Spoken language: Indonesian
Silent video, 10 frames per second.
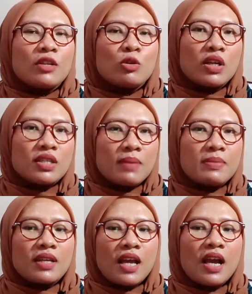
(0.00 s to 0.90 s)
ada
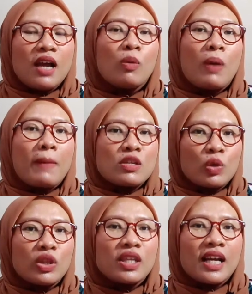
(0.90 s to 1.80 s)
juga sih misalnya
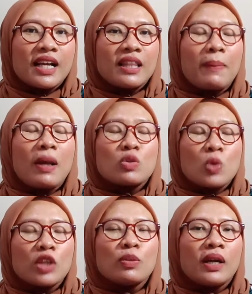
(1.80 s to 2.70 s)
lupa password tinggal
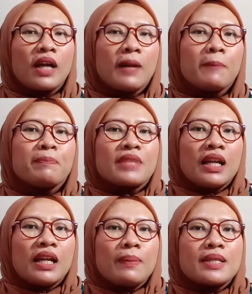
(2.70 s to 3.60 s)
ganti password cuman
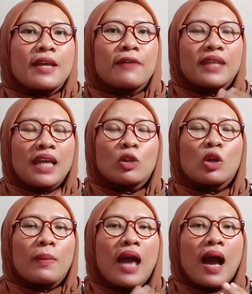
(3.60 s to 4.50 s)
kan lebih
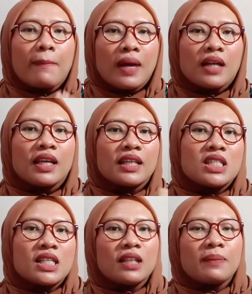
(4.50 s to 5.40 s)
safety atau lebih
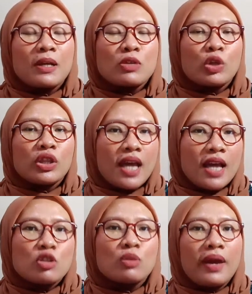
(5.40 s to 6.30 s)
aman kita catat
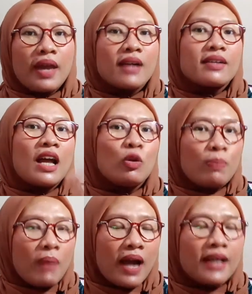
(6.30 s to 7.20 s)
passwordnya supaya
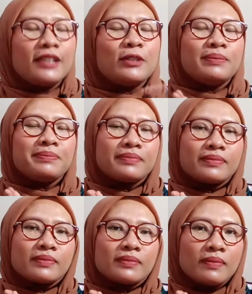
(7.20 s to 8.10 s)
nggak lupa
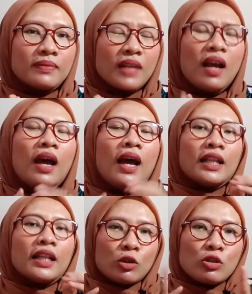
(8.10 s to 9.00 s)
gitu.
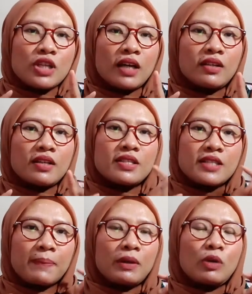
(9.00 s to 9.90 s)
Terus
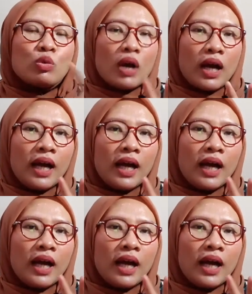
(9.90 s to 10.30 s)
yang step